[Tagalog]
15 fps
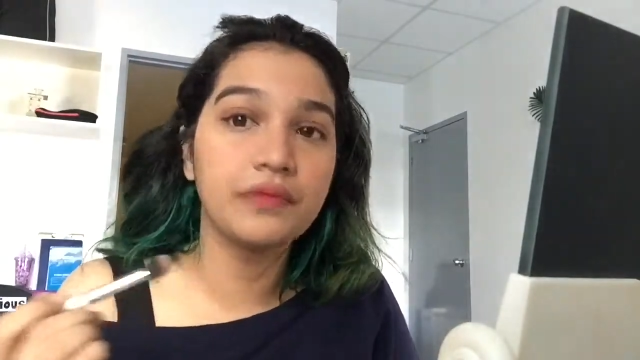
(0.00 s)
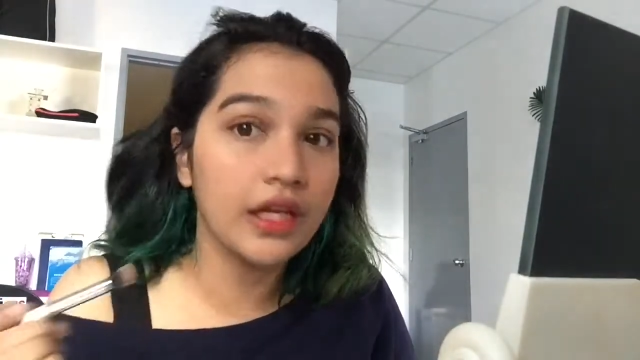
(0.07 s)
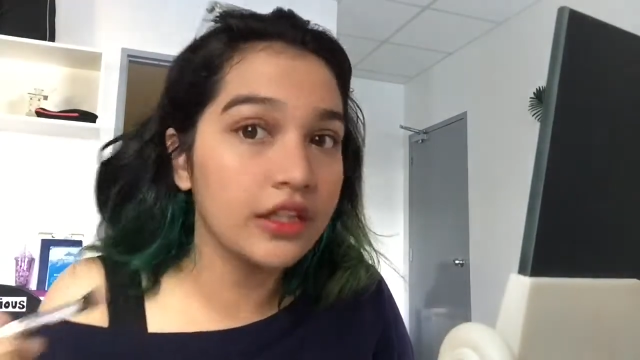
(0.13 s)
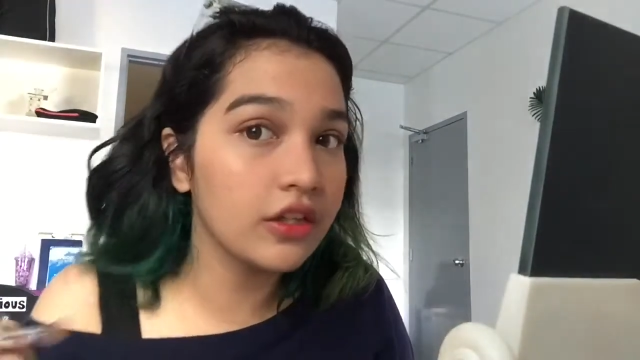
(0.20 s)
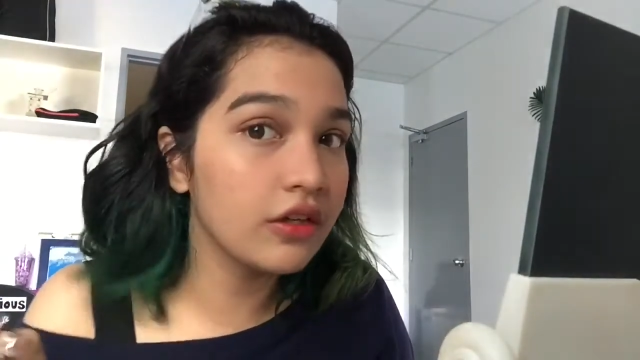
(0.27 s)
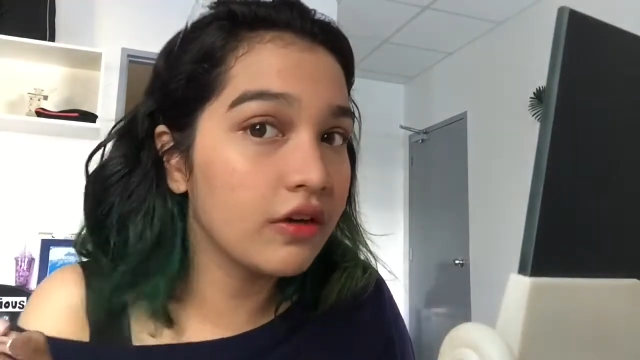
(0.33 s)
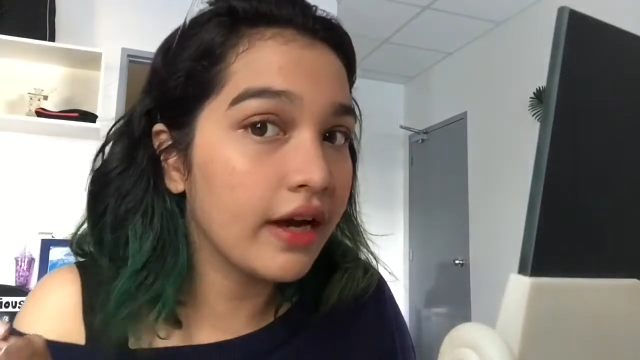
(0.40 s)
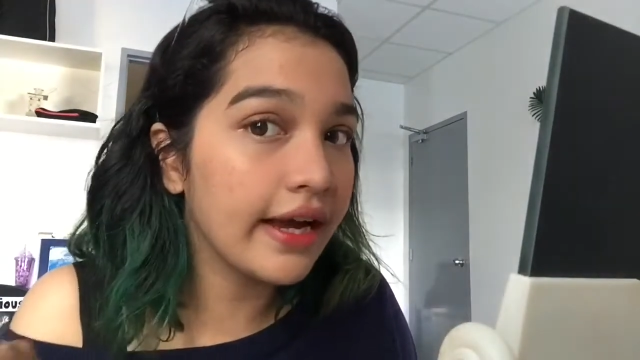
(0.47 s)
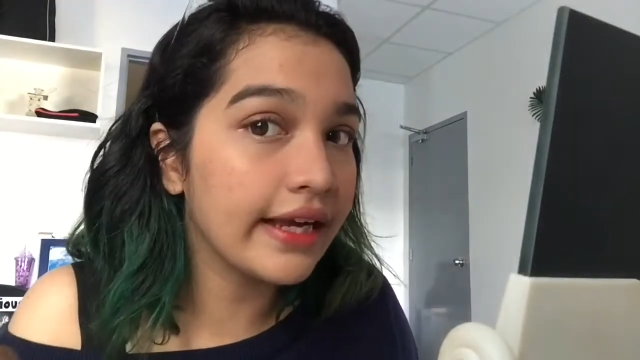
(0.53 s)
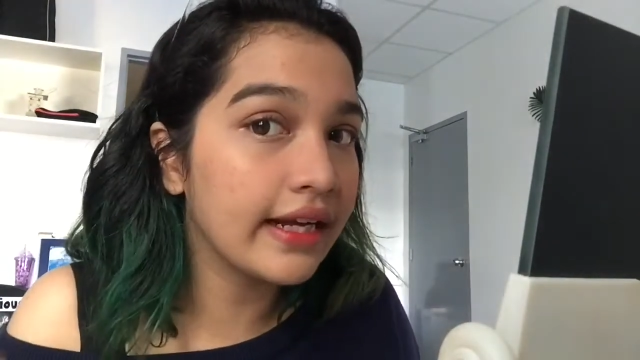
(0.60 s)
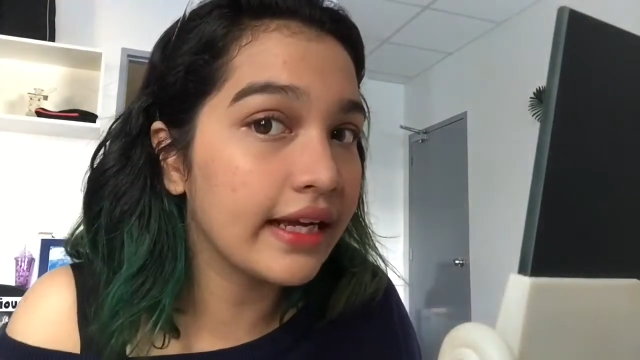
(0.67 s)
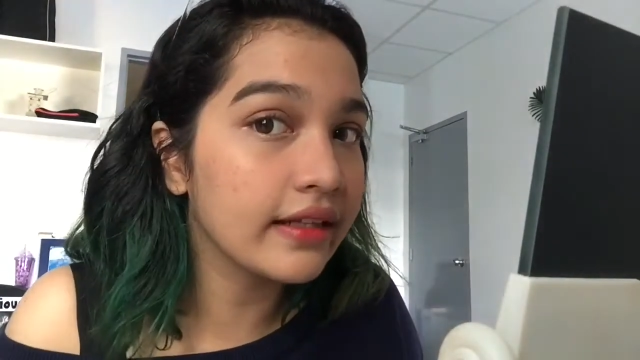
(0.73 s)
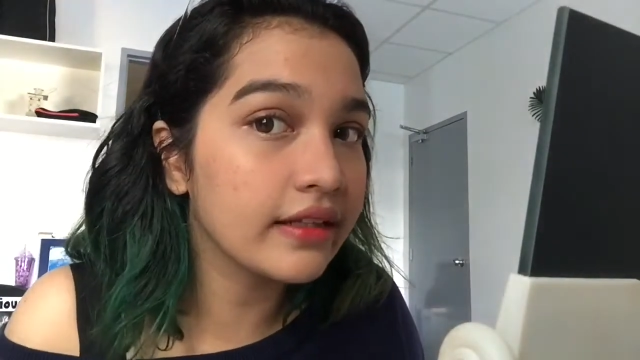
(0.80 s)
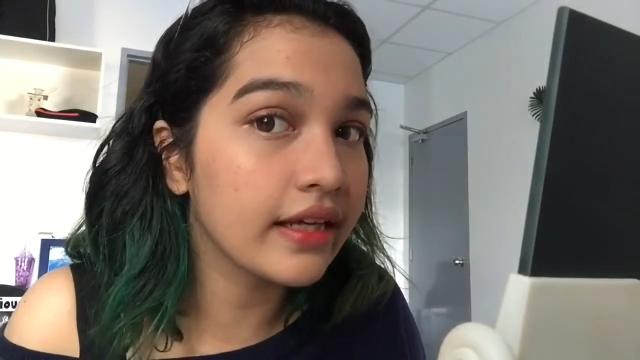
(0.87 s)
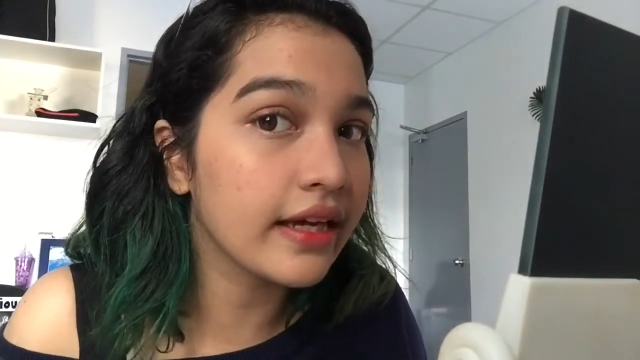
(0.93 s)
Ito yung
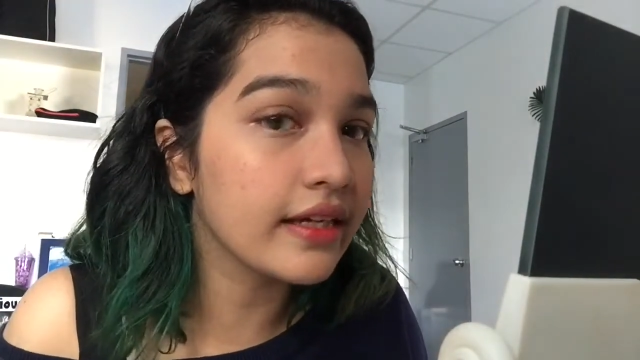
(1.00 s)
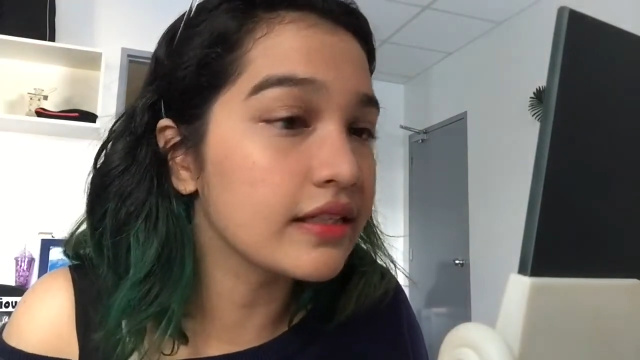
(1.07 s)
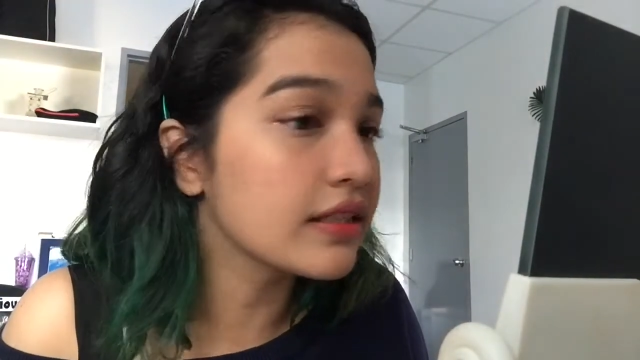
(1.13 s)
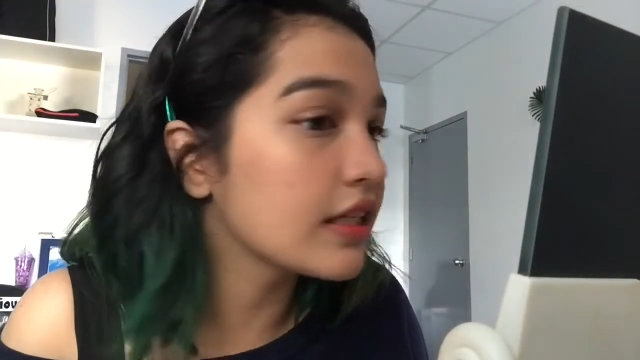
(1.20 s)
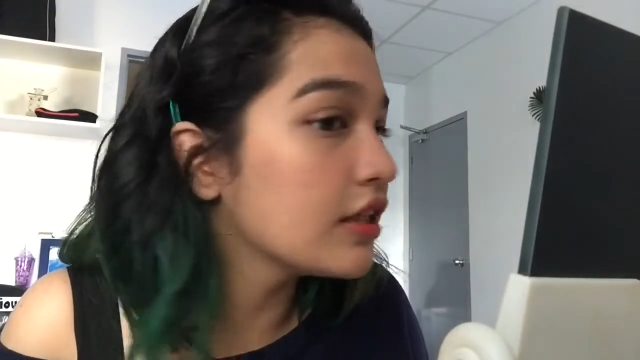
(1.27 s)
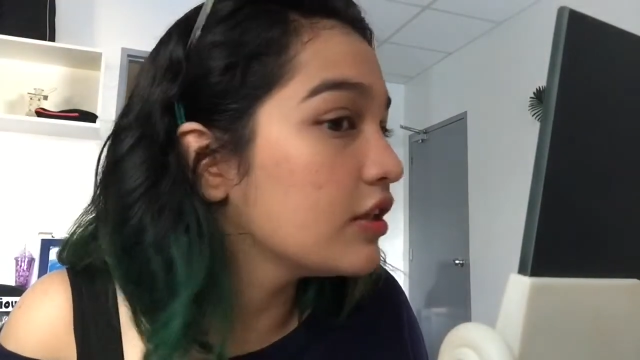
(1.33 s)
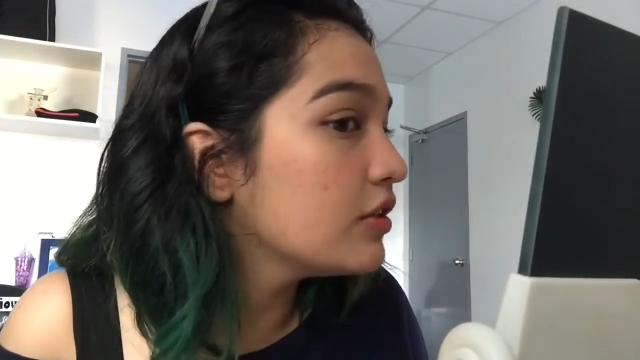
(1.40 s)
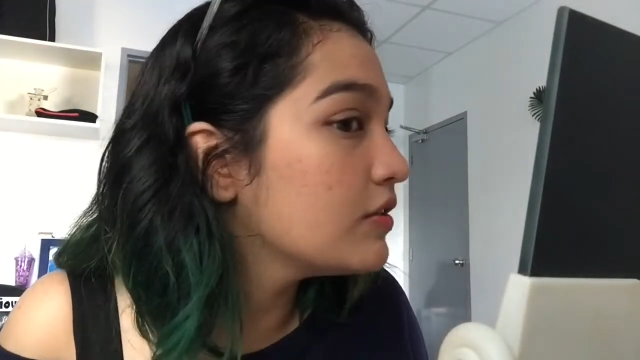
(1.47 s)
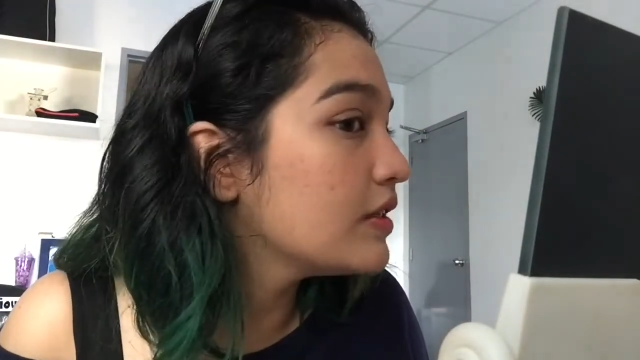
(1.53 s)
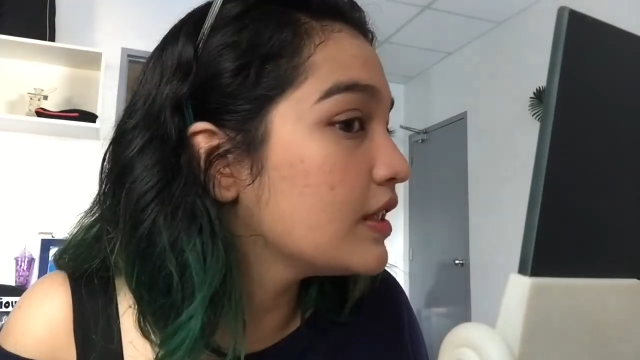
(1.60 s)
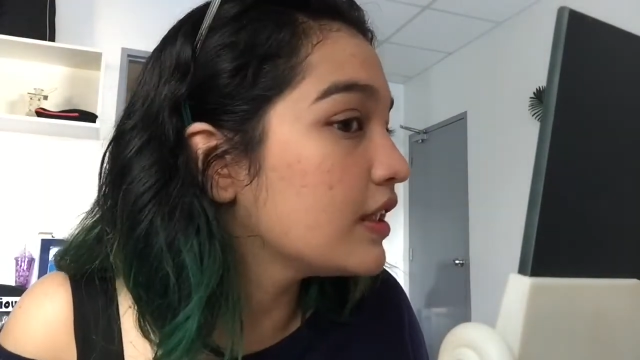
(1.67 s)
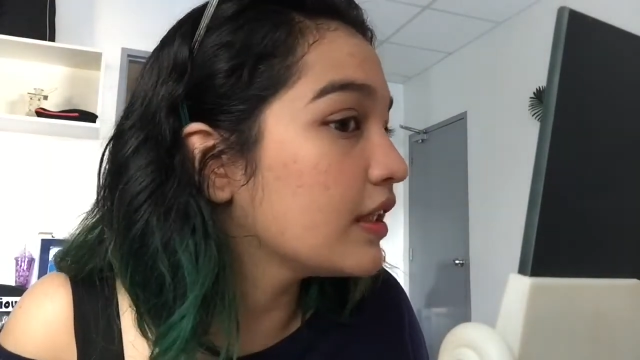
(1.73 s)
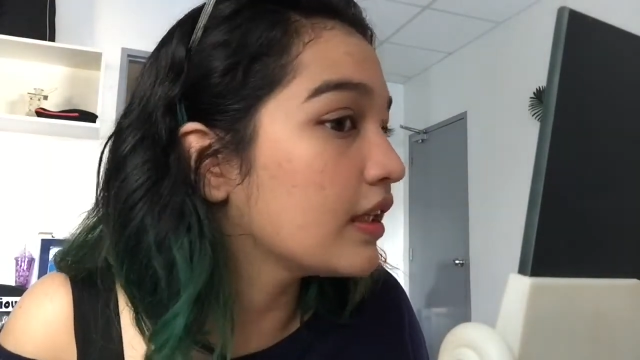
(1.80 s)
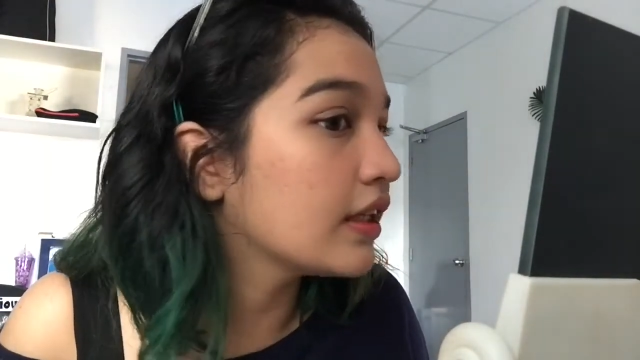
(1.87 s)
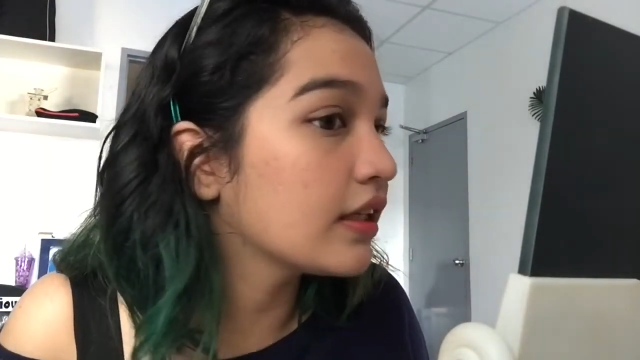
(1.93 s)
highlight, guys. Can you
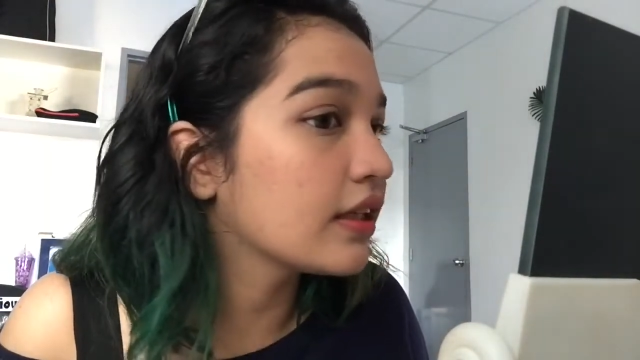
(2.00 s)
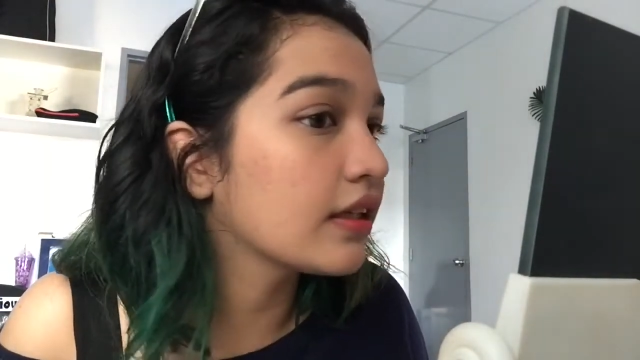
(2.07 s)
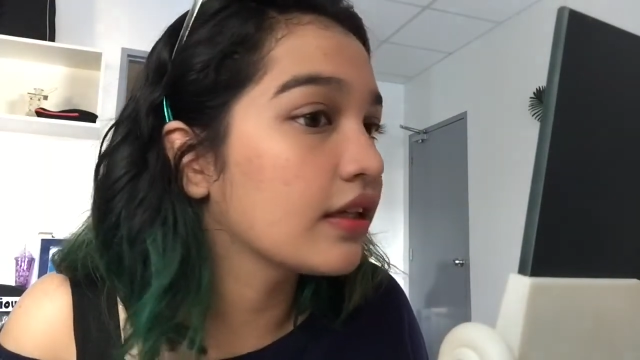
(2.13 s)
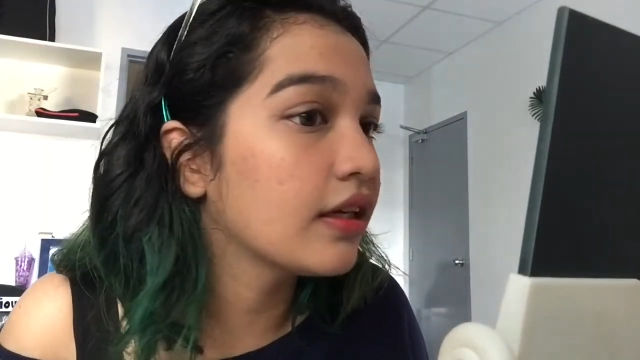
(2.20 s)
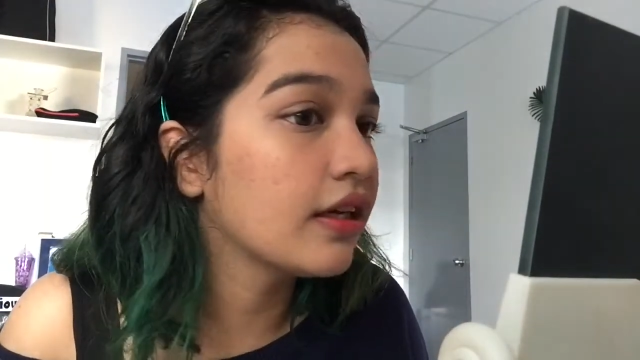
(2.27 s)
see it?